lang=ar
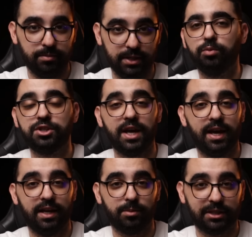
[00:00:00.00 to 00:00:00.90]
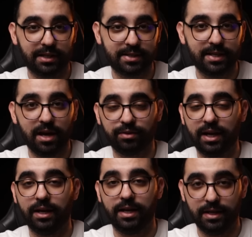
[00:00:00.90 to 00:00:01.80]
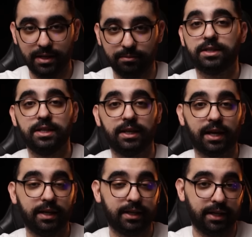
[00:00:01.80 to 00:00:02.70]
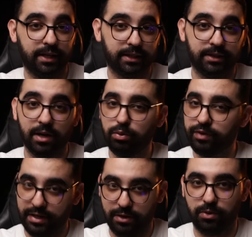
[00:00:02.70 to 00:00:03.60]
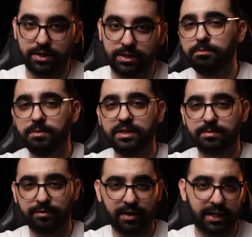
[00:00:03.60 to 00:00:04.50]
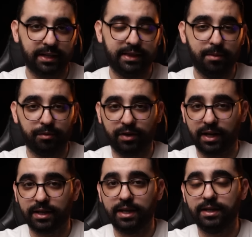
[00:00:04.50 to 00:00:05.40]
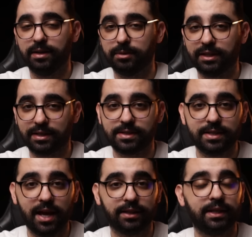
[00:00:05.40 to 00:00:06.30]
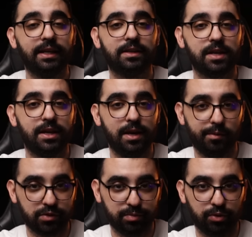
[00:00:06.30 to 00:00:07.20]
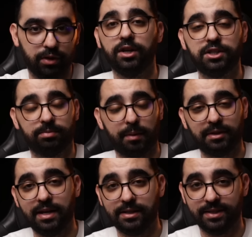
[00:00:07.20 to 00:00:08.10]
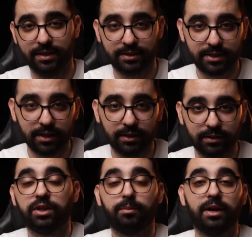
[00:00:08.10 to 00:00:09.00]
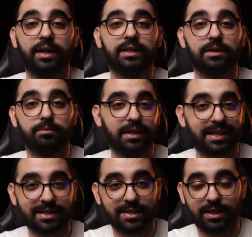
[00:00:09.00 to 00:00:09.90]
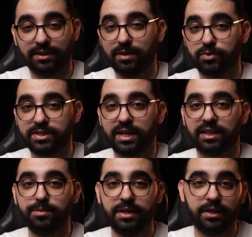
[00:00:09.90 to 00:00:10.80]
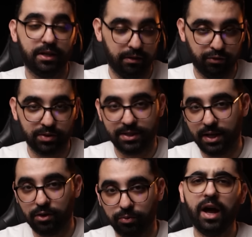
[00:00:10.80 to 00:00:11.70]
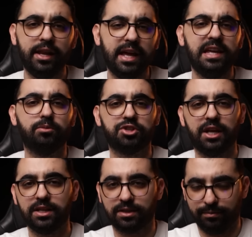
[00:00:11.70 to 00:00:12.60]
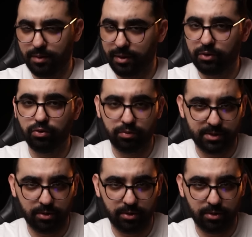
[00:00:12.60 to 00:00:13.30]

92% ومتاحه على مدار الساعه في كاع الايام هادشي اللي كيخليك انك تداول في اي وقت اما بالنسبه للفريق الدعم فراه كاين على مدار الساعه قليله ايام الاسبوع وهذا الشيء بطبيعه الحال زياده الثقه وضمان عدم الخساره ديال المستخدمين الفلوس ديالو وحل اي مشكلات كيف ما بغى يكونوا